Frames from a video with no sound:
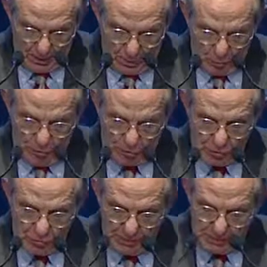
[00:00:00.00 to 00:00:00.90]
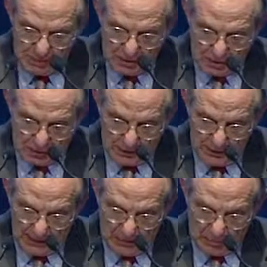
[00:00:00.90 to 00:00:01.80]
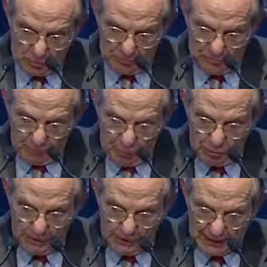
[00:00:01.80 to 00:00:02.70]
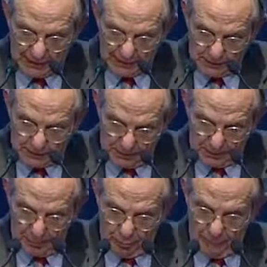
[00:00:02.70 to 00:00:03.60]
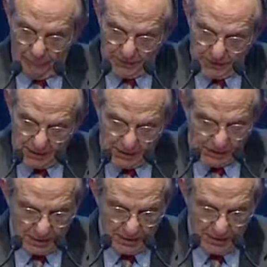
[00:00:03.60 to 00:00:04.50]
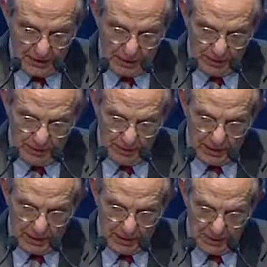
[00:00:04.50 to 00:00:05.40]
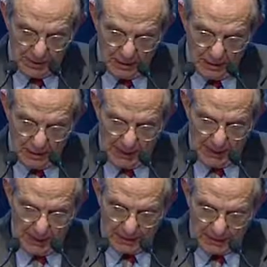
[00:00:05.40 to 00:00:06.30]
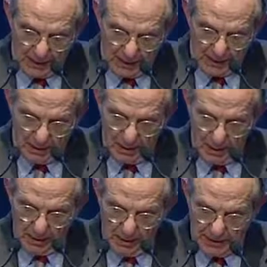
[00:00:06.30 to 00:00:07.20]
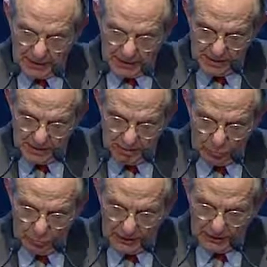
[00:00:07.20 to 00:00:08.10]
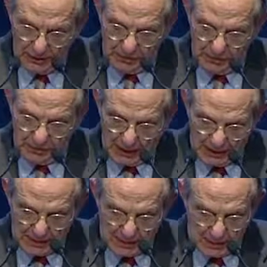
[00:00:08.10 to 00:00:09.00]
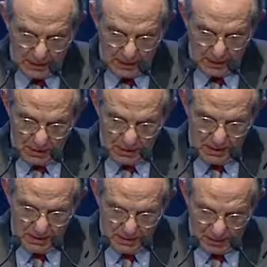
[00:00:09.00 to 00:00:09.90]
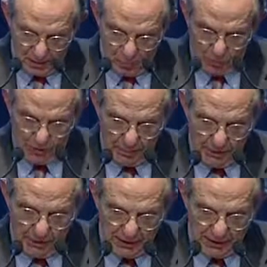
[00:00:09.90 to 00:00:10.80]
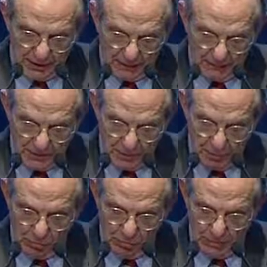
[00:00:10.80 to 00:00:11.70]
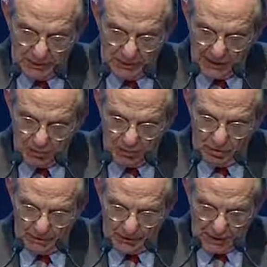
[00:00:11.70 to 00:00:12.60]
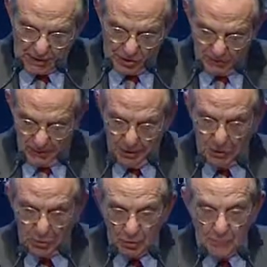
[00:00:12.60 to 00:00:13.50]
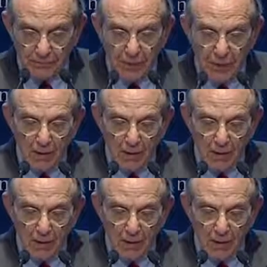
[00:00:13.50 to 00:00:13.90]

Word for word: Con questo spirito è nato il Fondo Atlante, che può investire sia negli aumenti di capitale di banche italiane richiesti dall'autorità di vigilanza, sia, unitamente ad altri investitori di mercato, in tranche di veicoli